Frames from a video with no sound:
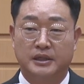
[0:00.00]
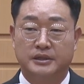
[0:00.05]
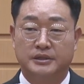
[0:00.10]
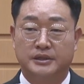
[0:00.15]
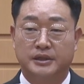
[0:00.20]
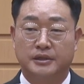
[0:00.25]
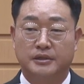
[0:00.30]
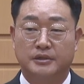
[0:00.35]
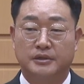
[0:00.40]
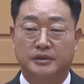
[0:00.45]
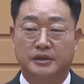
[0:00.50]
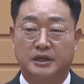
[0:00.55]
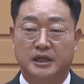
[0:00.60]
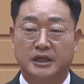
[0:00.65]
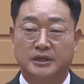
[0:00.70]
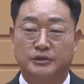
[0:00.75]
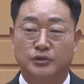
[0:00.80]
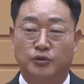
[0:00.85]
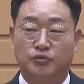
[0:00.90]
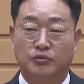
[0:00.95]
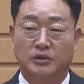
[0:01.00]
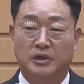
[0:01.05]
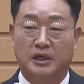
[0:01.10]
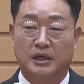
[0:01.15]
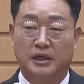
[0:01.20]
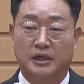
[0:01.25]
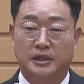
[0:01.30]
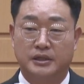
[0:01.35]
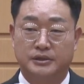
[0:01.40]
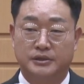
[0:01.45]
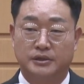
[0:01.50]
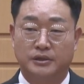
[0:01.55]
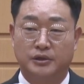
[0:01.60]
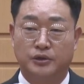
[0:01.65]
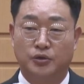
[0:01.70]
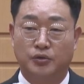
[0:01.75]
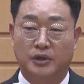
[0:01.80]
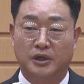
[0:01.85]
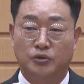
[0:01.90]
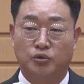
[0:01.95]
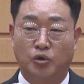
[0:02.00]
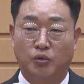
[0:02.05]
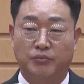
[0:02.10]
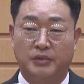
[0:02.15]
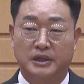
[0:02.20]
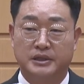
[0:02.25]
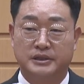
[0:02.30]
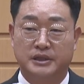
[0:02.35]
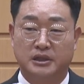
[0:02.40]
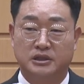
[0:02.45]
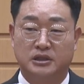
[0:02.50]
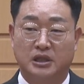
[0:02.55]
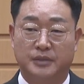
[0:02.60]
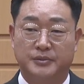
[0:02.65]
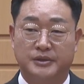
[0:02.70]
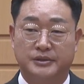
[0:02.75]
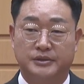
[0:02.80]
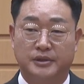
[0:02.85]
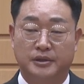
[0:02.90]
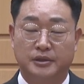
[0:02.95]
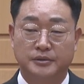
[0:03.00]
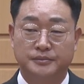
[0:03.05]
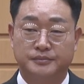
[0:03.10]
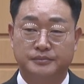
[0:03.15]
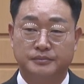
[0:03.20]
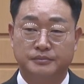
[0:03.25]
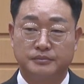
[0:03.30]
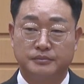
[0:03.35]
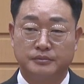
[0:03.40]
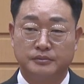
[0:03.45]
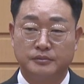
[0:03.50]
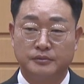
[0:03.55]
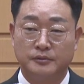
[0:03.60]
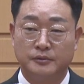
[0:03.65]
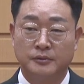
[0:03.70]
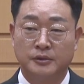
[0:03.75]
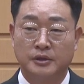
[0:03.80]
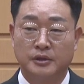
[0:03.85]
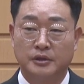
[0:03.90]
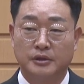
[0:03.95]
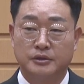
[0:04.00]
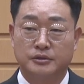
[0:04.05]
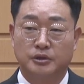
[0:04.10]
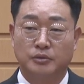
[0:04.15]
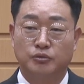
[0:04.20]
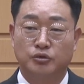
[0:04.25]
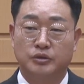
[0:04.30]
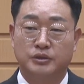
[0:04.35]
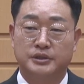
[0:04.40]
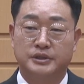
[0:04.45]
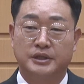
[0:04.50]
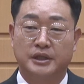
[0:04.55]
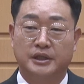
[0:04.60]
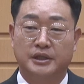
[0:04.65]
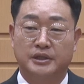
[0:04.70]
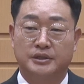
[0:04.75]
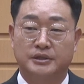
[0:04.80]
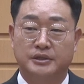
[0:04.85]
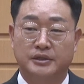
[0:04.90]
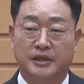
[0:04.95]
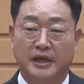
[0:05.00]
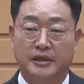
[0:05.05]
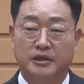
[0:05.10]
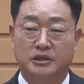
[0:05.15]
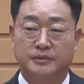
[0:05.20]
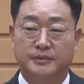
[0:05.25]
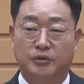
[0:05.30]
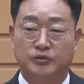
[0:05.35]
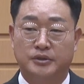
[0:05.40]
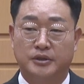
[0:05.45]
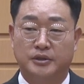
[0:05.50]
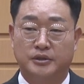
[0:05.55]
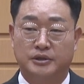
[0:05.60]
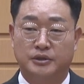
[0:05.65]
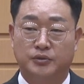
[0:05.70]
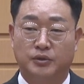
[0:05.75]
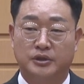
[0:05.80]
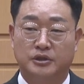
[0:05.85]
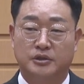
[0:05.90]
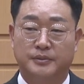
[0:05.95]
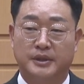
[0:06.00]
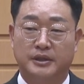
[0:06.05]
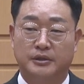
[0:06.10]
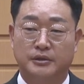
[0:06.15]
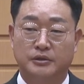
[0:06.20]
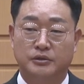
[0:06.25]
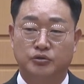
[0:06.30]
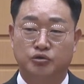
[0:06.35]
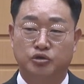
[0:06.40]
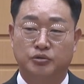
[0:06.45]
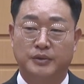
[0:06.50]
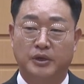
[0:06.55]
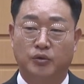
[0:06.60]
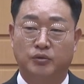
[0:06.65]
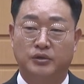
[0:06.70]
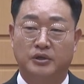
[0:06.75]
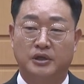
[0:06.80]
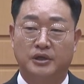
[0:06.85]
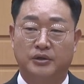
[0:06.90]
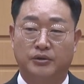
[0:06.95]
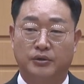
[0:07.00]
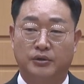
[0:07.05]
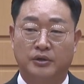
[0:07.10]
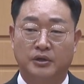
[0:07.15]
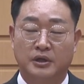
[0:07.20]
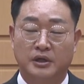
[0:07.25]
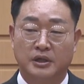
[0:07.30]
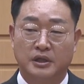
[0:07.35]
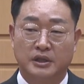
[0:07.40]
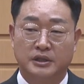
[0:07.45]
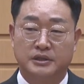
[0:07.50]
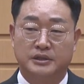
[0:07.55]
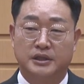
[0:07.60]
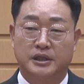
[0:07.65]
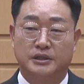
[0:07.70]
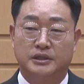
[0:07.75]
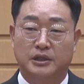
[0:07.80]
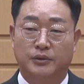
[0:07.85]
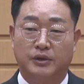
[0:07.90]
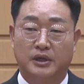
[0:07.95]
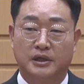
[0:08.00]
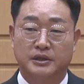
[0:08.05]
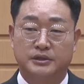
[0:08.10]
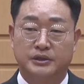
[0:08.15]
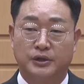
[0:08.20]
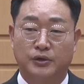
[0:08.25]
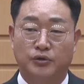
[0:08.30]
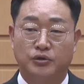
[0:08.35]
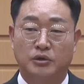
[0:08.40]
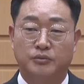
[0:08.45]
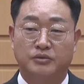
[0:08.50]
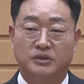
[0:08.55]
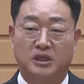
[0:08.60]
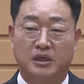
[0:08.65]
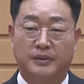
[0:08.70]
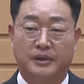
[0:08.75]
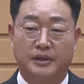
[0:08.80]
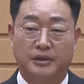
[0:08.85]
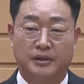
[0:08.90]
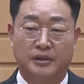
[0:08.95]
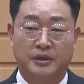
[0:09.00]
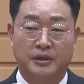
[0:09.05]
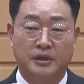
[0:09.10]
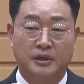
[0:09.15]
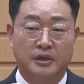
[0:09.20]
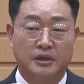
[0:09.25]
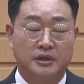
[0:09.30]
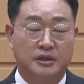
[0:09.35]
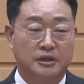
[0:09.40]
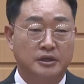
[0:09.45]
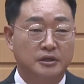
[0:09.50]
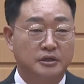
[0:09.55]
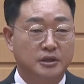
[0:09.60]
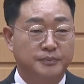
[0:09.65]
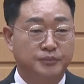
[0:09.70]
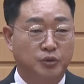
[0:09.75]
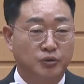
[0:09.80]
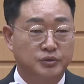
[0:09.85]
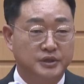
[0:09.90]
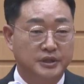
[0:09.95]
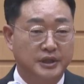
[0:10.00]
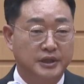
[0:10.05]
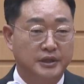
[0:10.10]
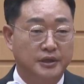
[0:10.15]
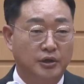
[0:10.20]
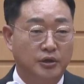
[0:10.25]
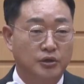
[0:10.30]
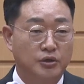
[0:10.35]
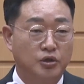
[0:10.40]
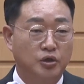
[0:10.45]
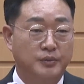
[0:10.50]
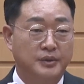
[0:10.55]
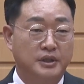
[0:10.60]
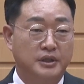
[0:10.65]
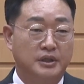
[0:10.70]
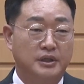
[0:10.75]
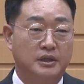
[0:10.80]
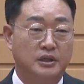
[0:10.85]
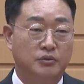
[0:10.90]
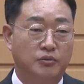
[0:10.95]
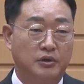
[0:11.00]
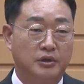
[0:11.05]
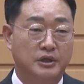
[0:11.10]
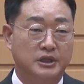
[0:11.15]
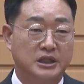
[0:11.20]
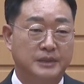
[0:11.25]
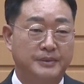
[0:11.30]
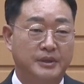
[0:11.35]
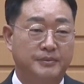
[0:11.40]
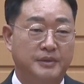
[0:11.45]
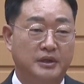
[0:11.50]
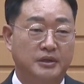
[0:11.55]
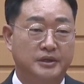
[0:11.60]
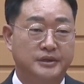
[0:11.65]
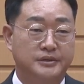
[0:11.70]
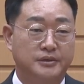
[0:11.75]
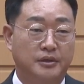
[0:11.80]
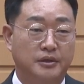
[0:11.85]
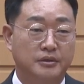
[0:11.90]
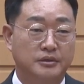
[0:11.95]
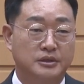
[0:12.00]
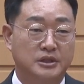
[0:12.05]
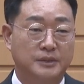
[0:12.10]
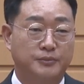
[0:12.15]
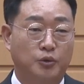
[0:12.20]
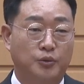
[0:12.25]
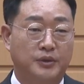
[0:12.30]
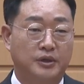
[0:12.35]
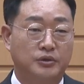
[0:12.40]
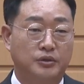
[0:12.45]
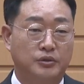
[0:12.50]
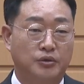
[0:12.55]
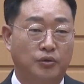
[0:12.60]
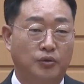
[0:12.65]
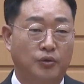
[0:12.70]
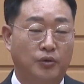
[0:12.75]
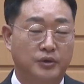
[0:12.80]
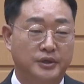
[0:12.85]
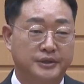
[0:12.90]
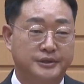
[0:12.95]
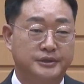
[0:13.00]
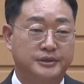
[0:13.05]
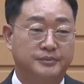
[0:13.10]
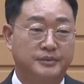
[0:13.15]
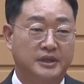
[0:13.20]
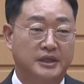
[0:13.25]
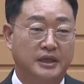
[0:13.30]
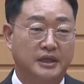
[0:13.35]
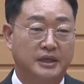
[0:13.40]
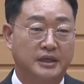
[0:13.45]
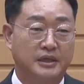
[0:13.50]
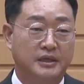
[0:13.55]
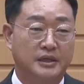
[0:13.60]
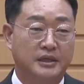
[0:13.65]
최근 가스요금과 전기료가 동반 상승하면서 정부는 취약계층 에너지 바우처 지원 금액을 두 배로 늘리고 지자체와 채원을 분담하여 긴급복지 연료비를 월 11만 원에서 15만 원으로 올렸습니다.